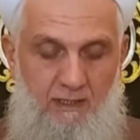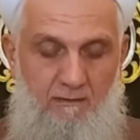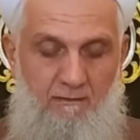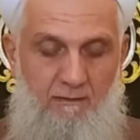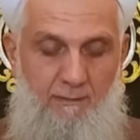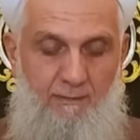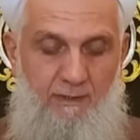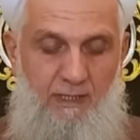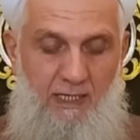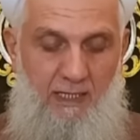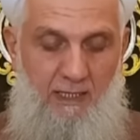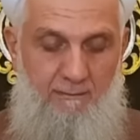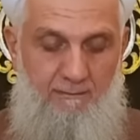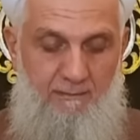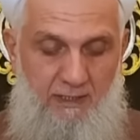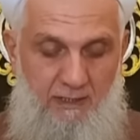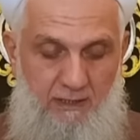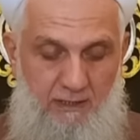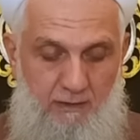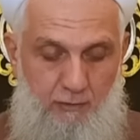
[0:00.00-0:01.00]
ve
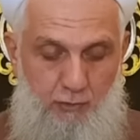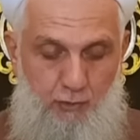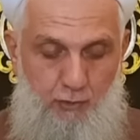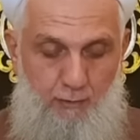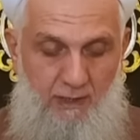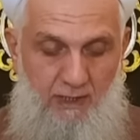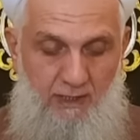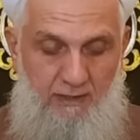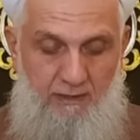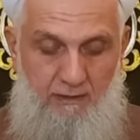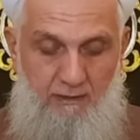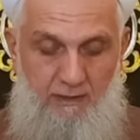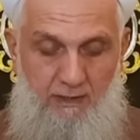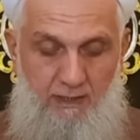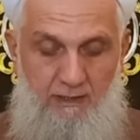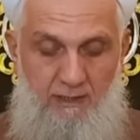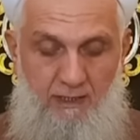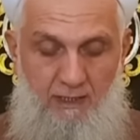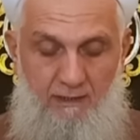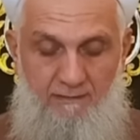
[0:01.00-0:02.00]
bihamdihi.
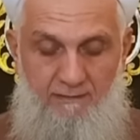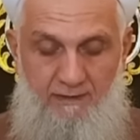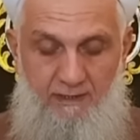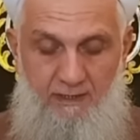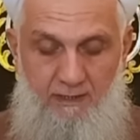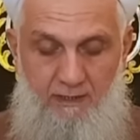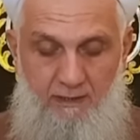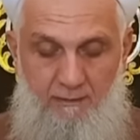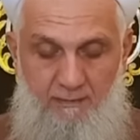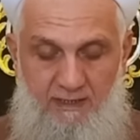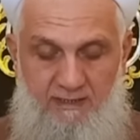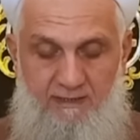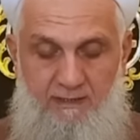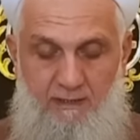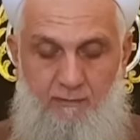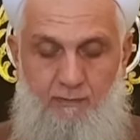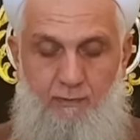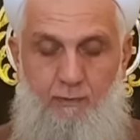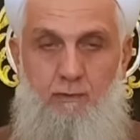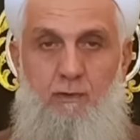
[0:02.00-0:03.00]
Subhanallahil azim
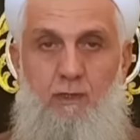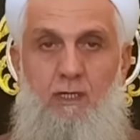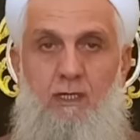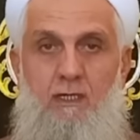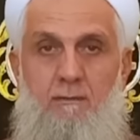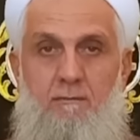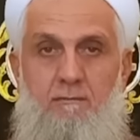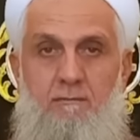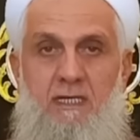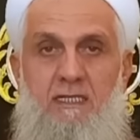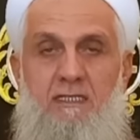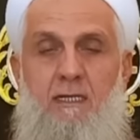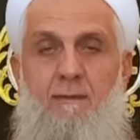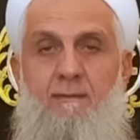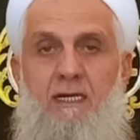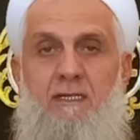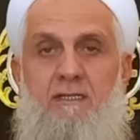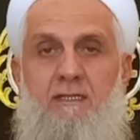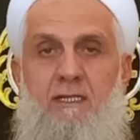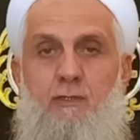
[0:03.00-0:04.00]
estağfurullah.
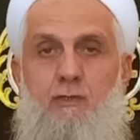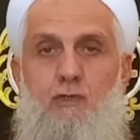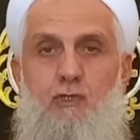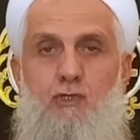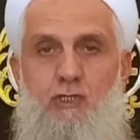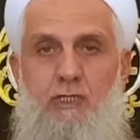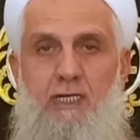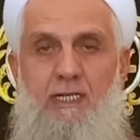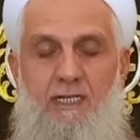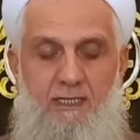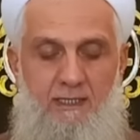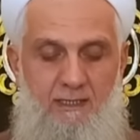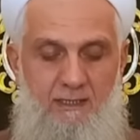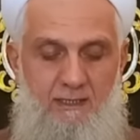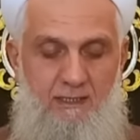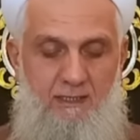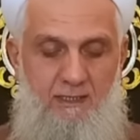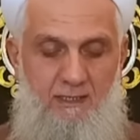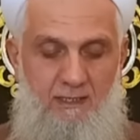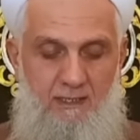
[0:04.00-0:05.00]
Metemerre yüz kere.
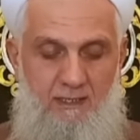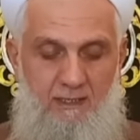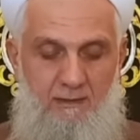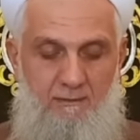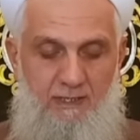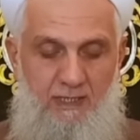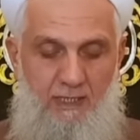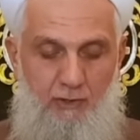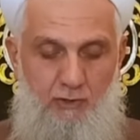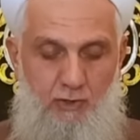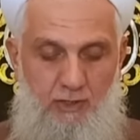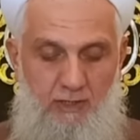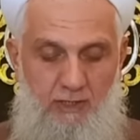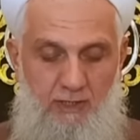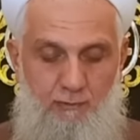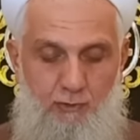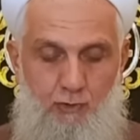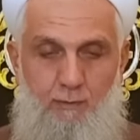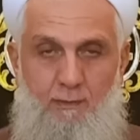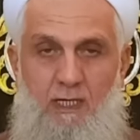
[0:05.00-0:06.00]
Bir daha
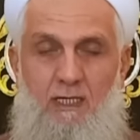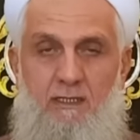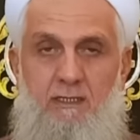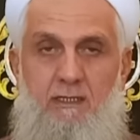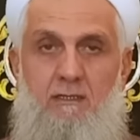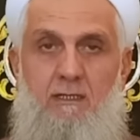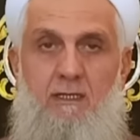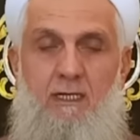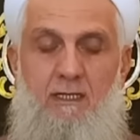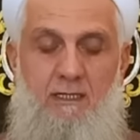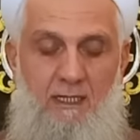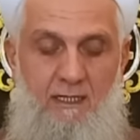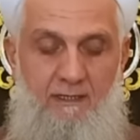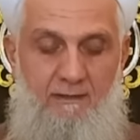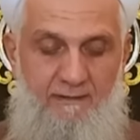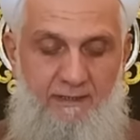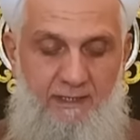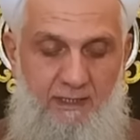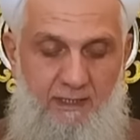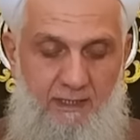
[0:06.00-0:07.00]
söyleyeyim. Subhanallahil
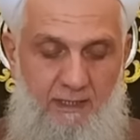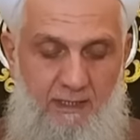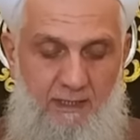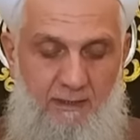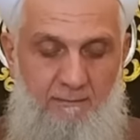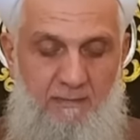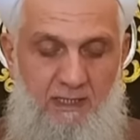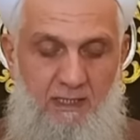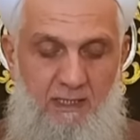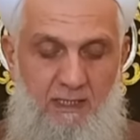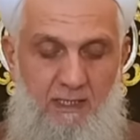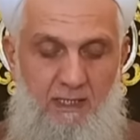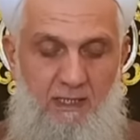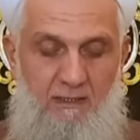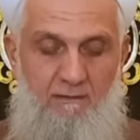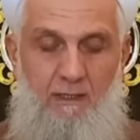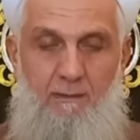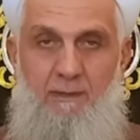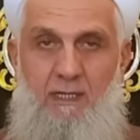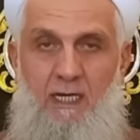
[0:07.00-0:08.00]
azim
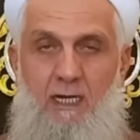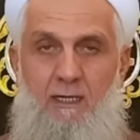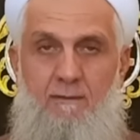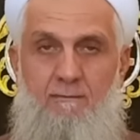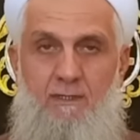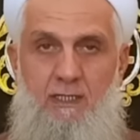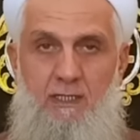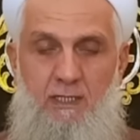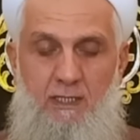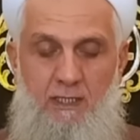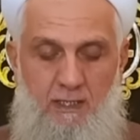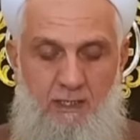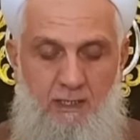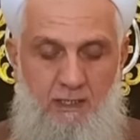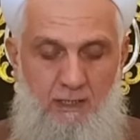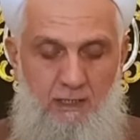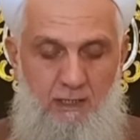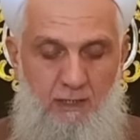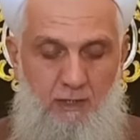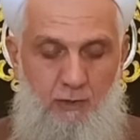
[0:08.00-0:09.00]
ve bihamdihi.
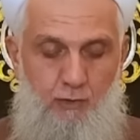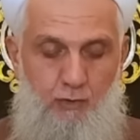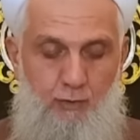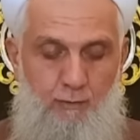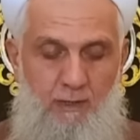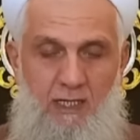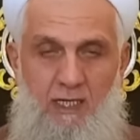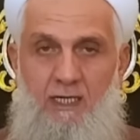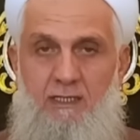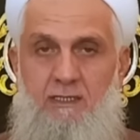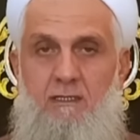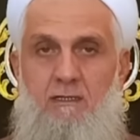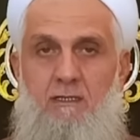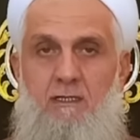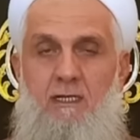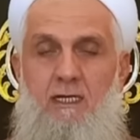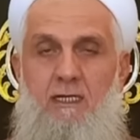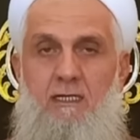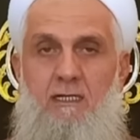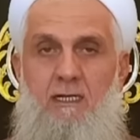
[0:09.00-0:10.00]

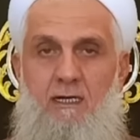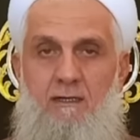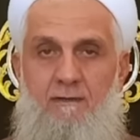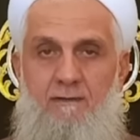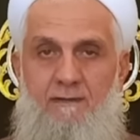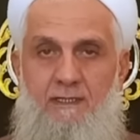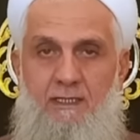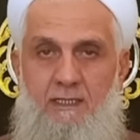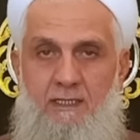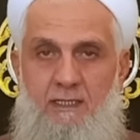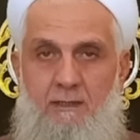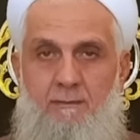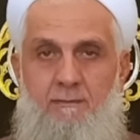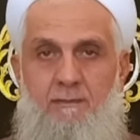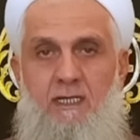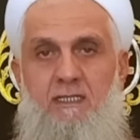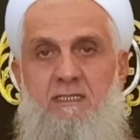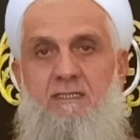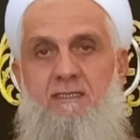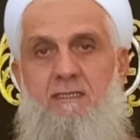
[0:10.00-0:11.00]
Subhanallahil azim
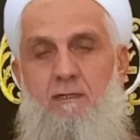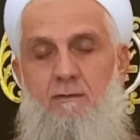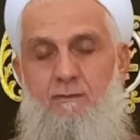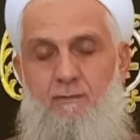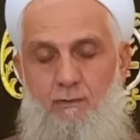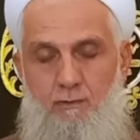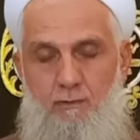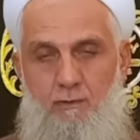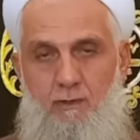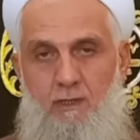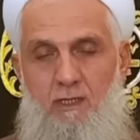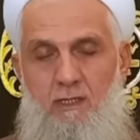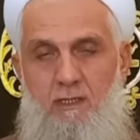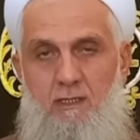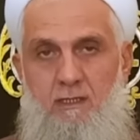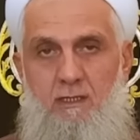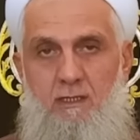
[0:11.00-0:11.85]
estağfurullah.